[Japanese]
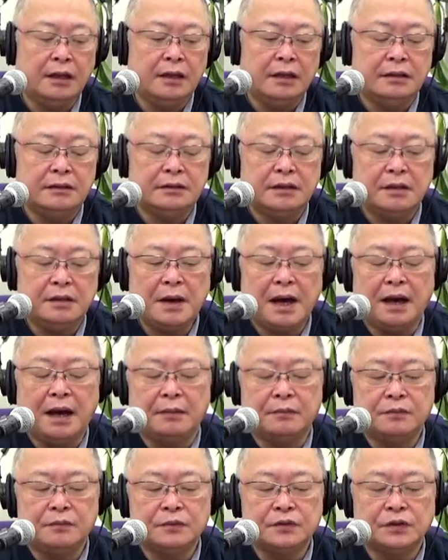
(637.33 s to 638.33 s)
で
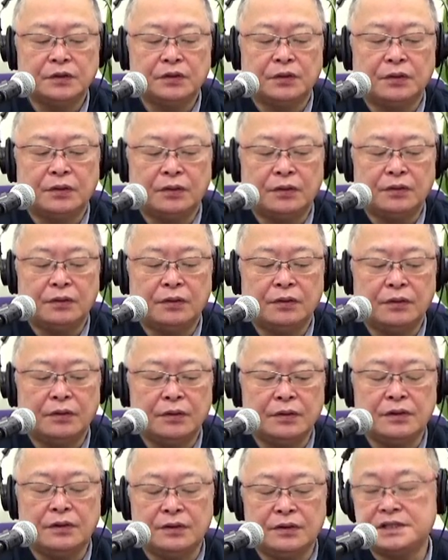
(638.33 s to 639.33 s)
まあ、そ
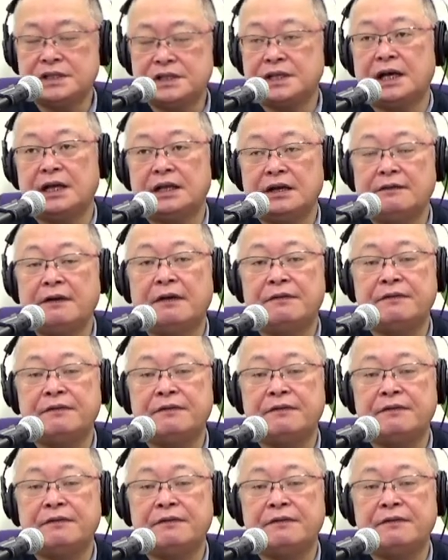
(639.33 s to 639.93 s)
のロシアでは